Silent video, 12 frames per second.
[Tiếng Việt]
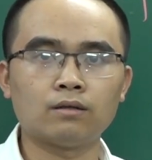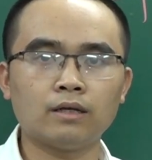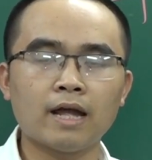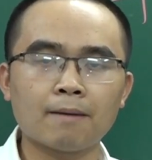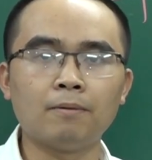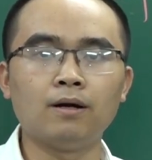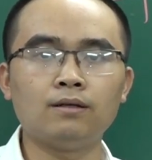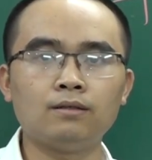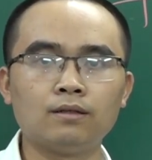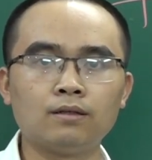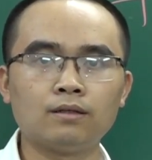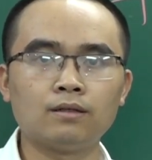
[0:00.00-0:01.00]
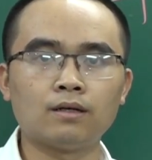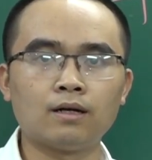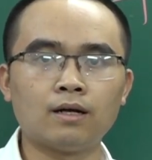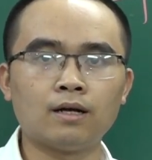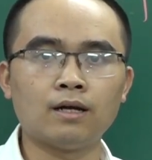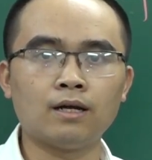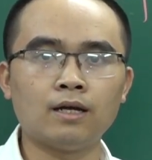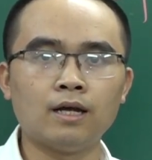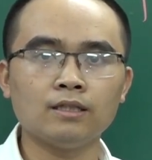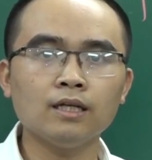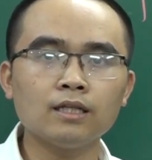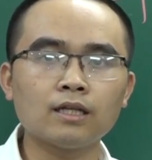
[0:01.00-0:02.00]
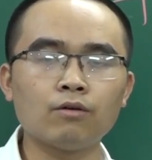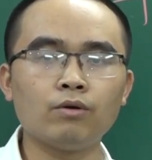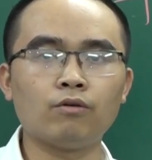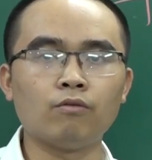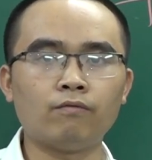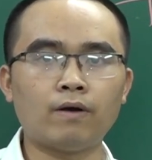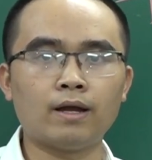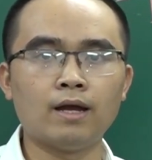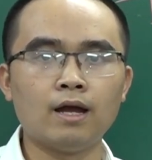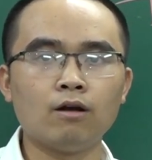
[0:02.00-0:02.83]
đẹp hơn, Đấy. Thế thì thầy Huy cũng vậy.